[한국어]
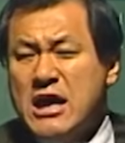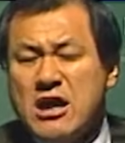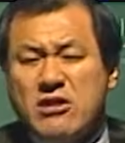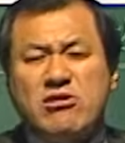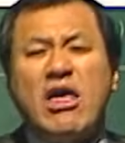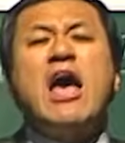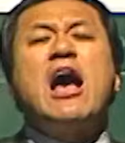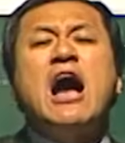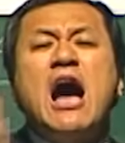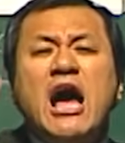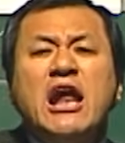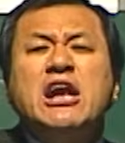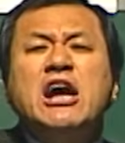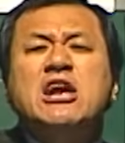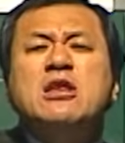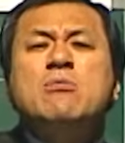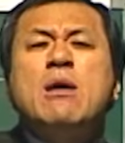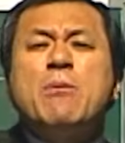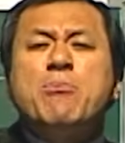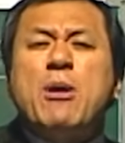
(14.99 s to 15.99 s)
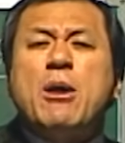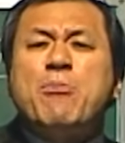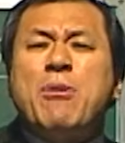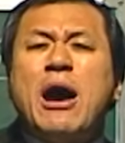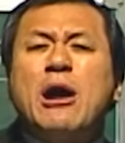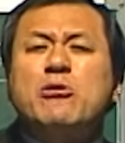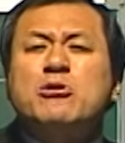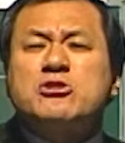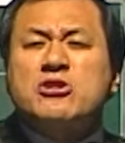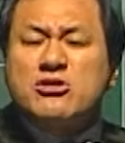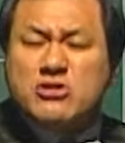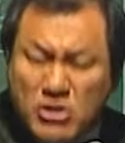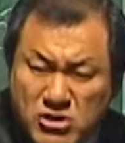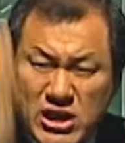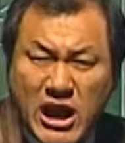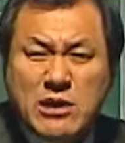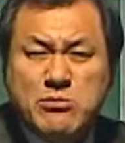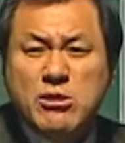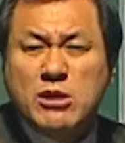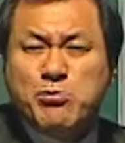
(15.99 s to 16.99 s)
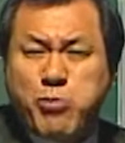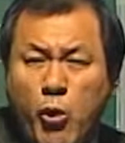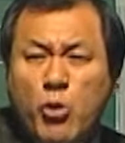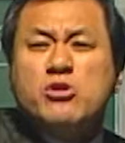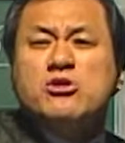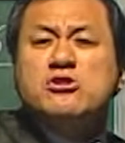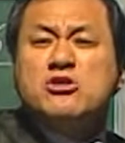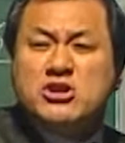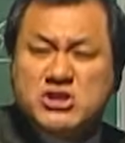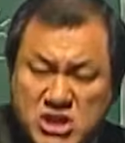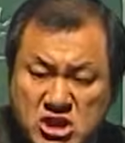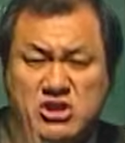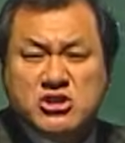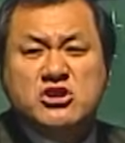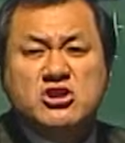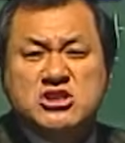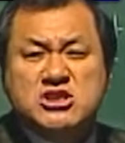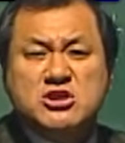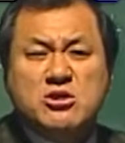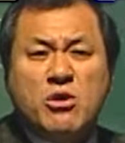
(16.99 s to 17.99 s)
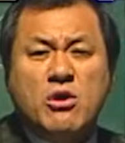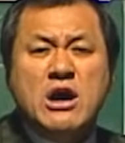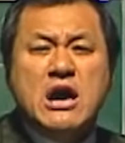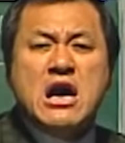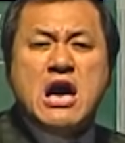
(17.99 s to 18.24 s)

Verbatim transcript: 내가 하나님 앞에 바로 서서 살면 보는 것이 그것이고